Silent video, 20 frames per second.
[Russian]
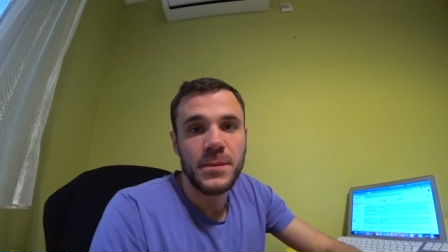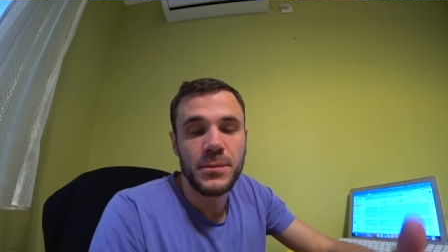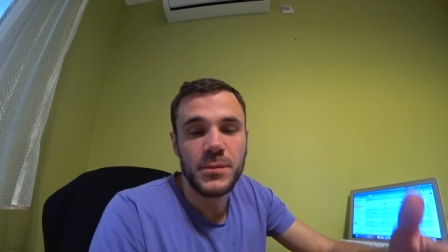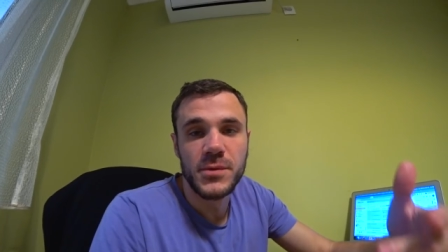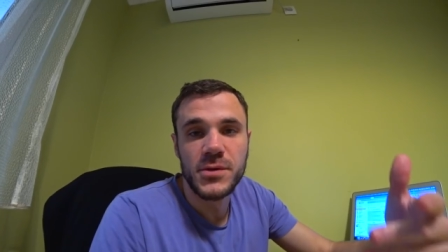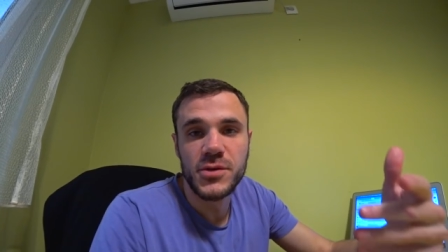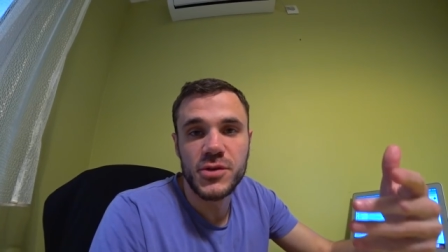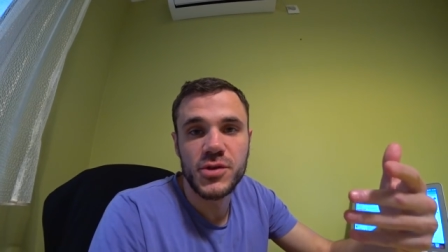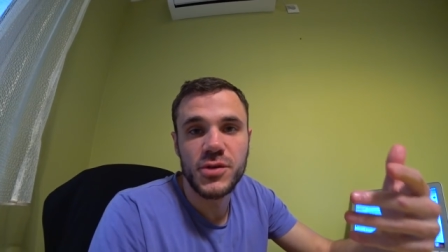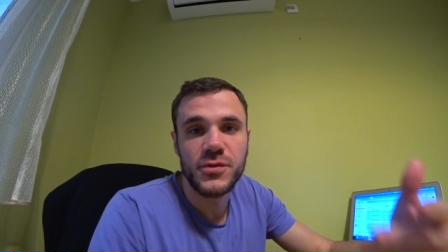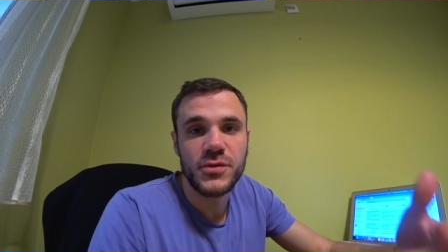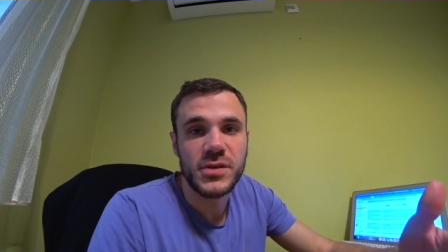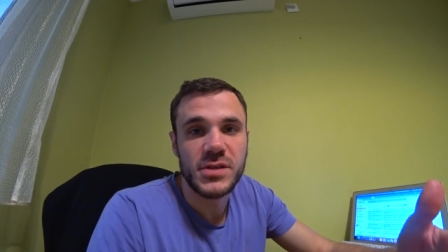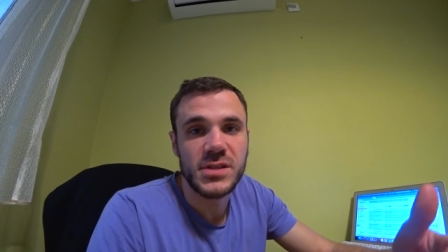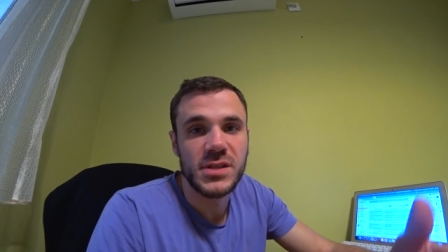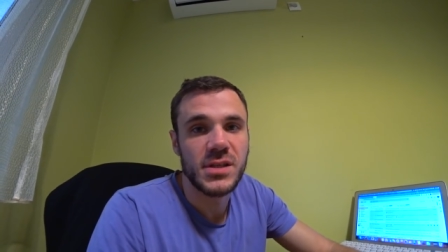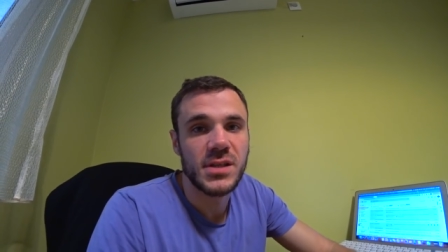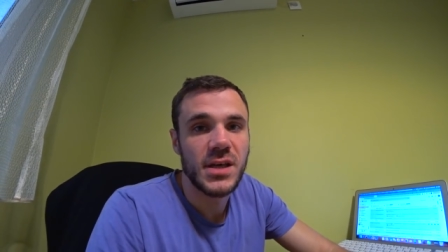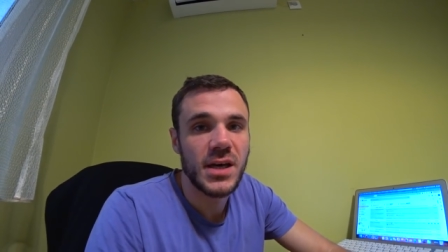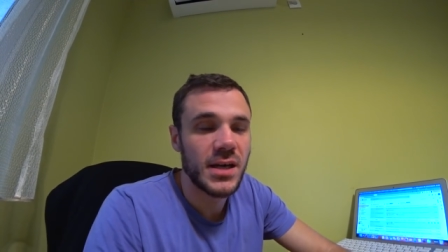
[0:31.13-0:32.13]
Мы еще в
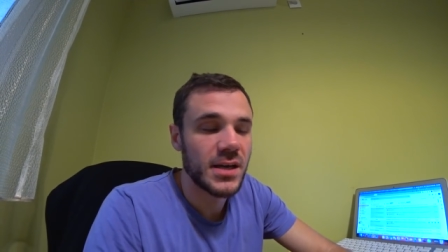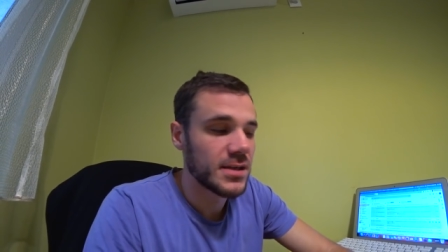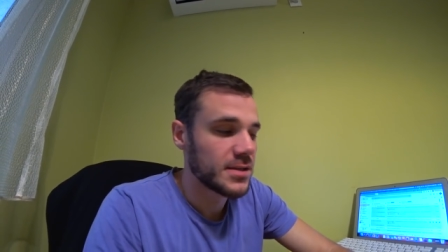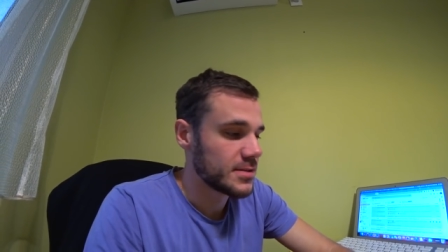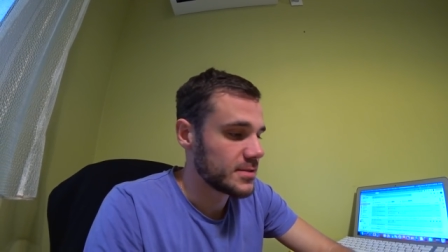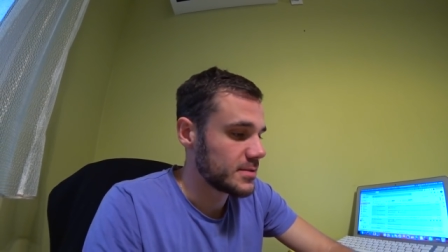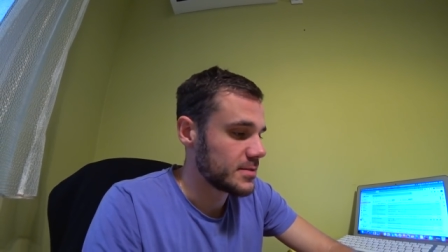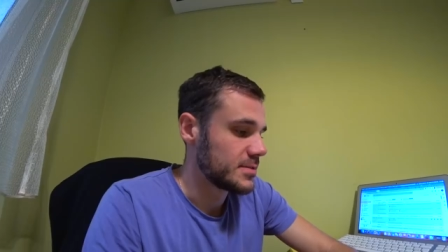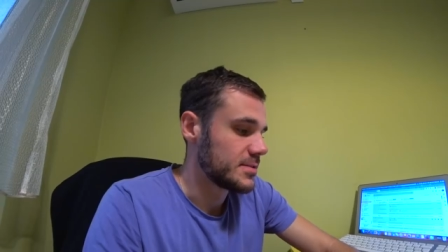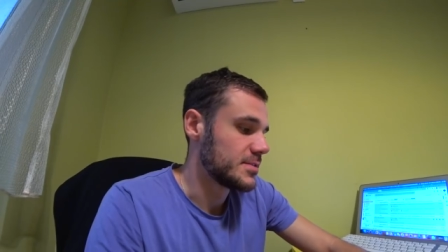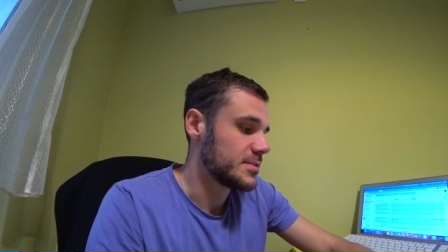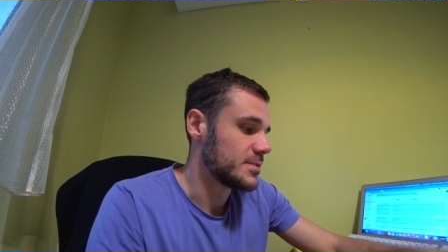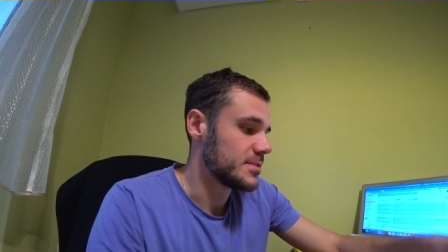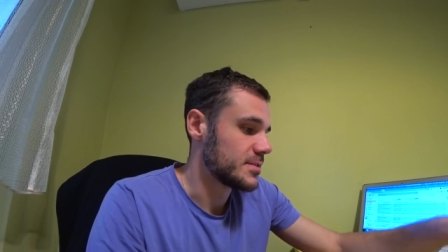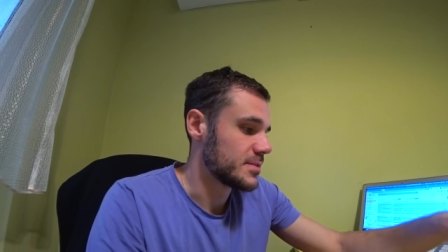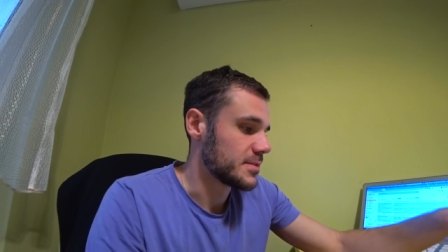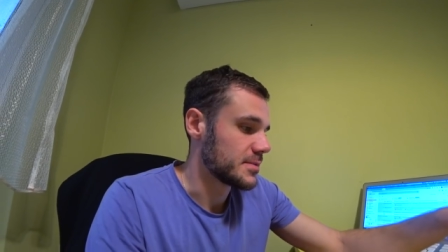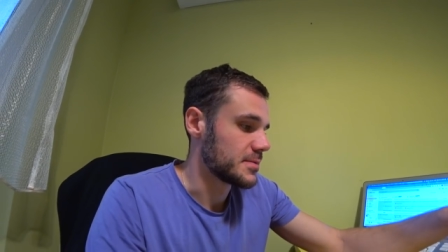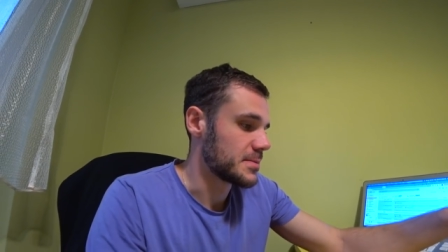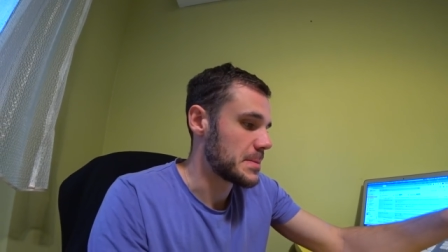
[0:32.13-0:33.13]
Краснодаре,
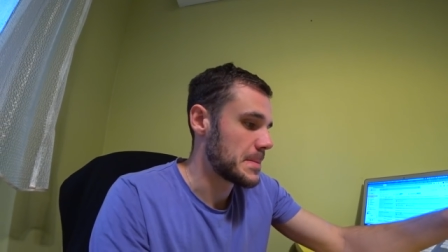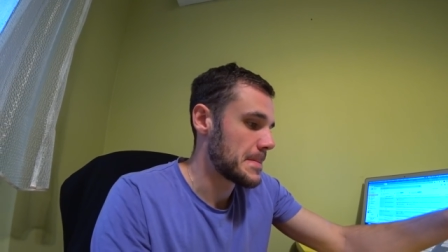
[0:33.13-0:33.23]
и